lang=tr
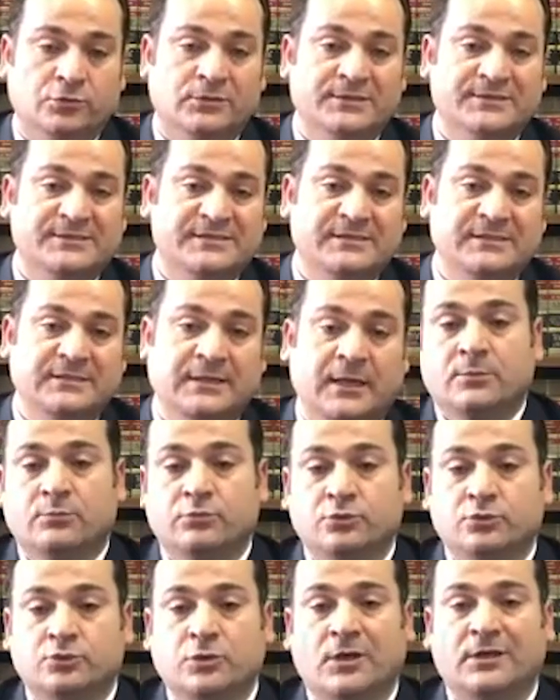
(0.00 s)
Dolayısıyla
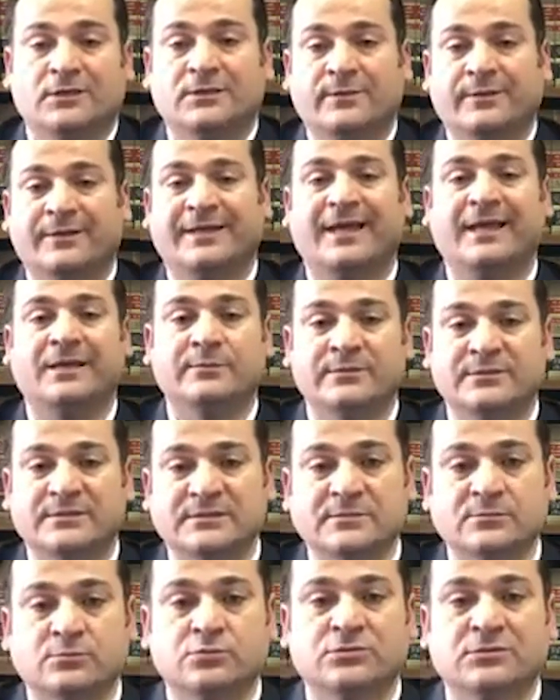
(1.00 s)
bu şu anlama
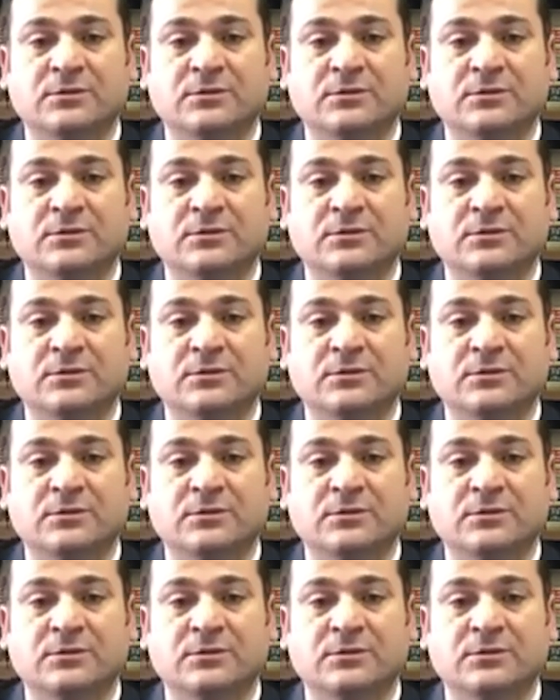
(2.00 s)
gelmesin.